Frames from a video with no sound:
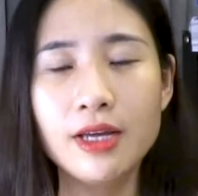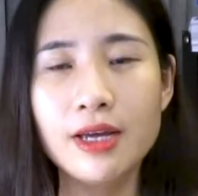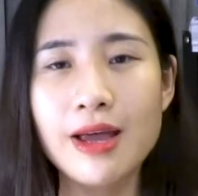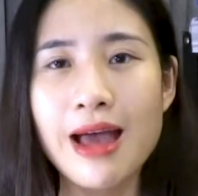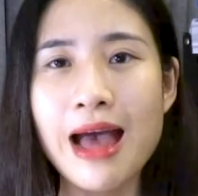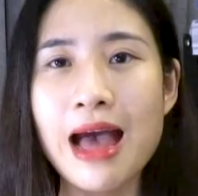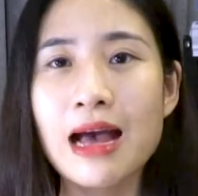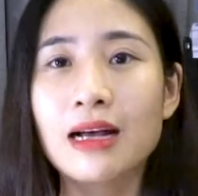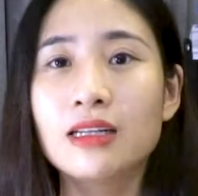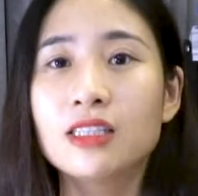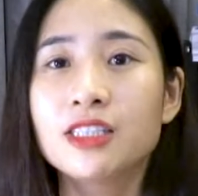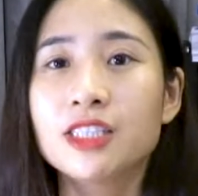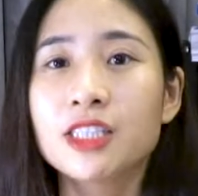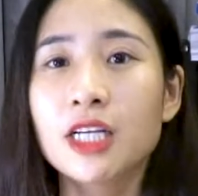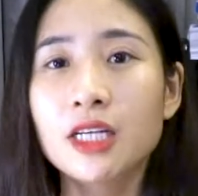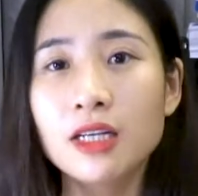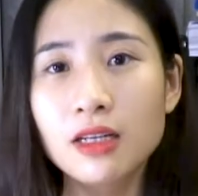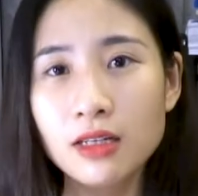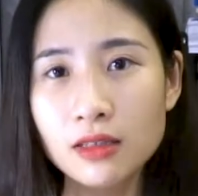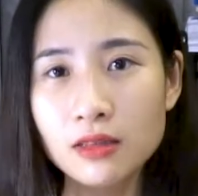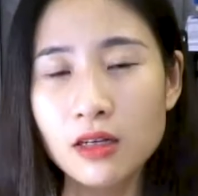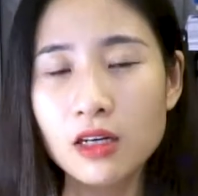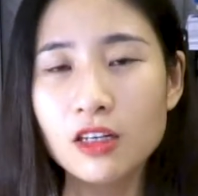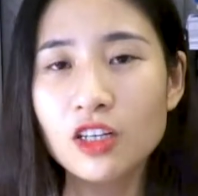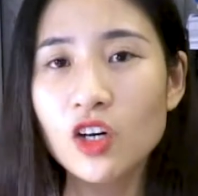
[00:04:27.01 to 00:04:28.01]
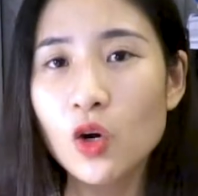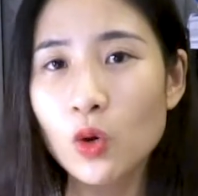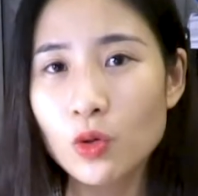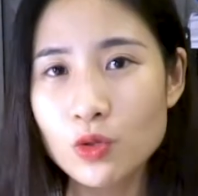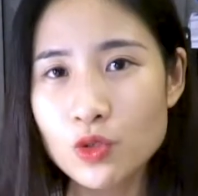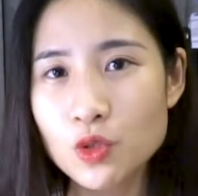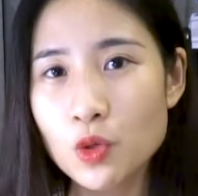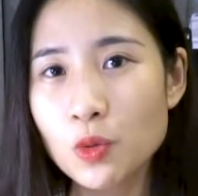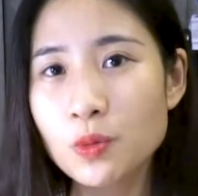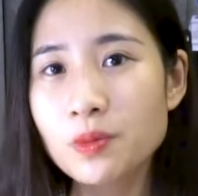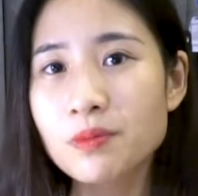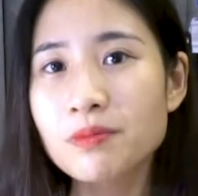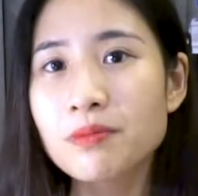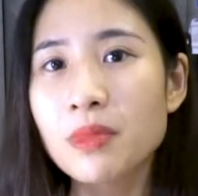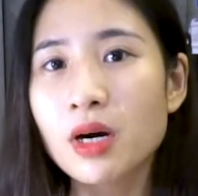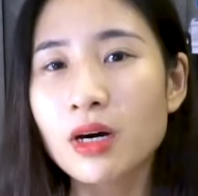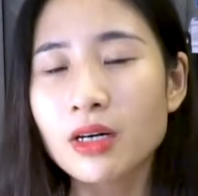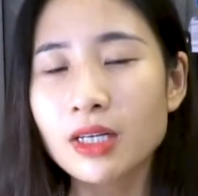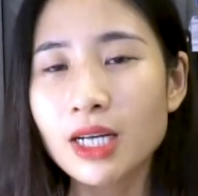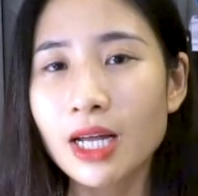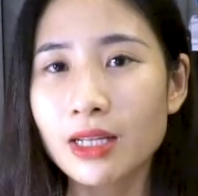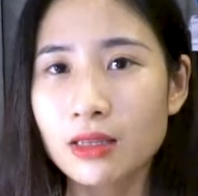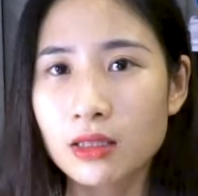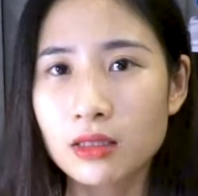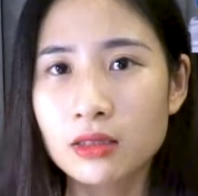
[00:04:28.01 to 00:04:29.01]
à chất lượng nội dung mới
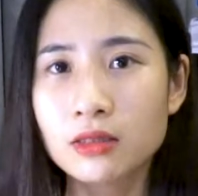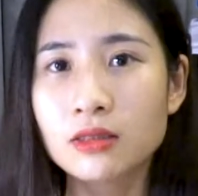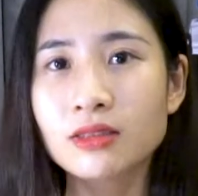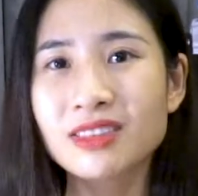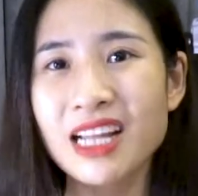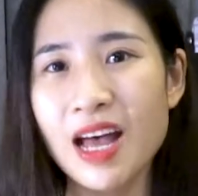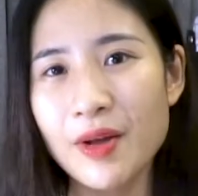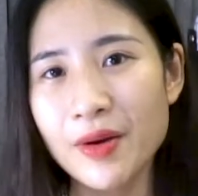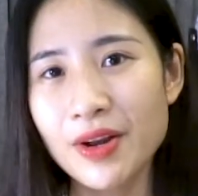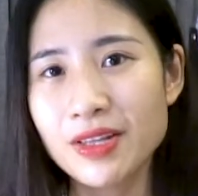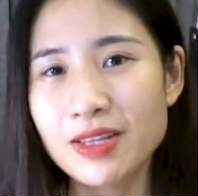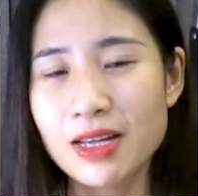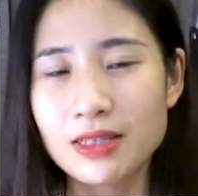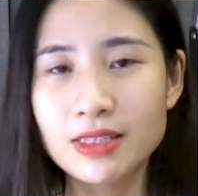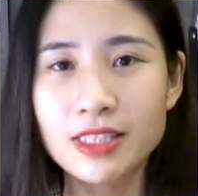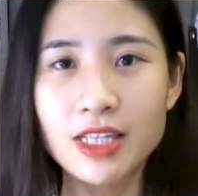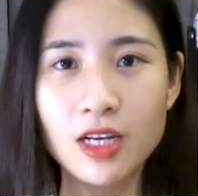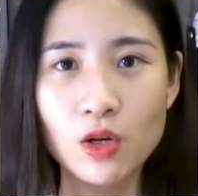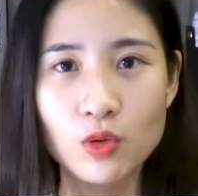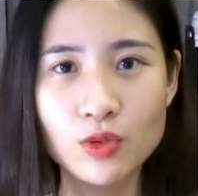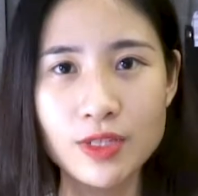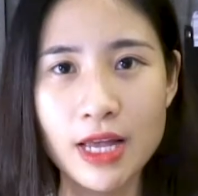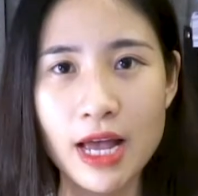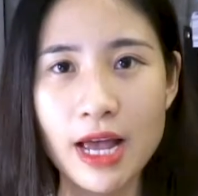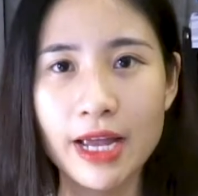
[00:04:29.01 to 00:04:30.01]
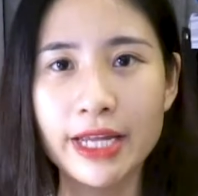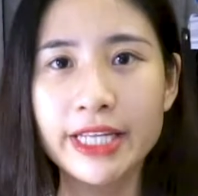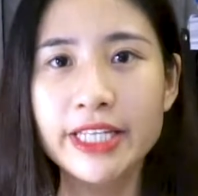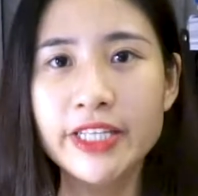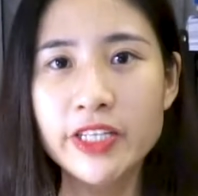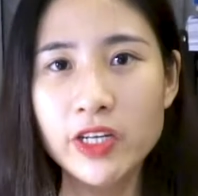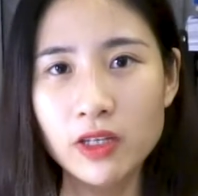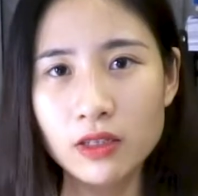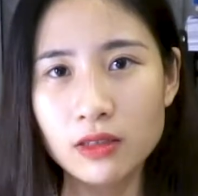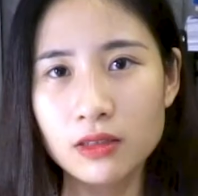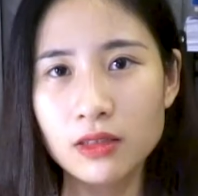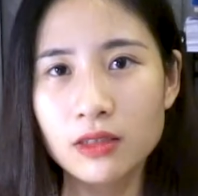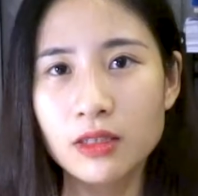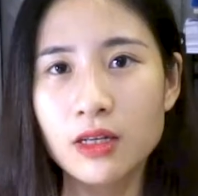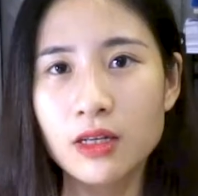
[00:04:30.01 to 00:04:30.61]
là thứ tạo nên giá trị lâu dài nhưng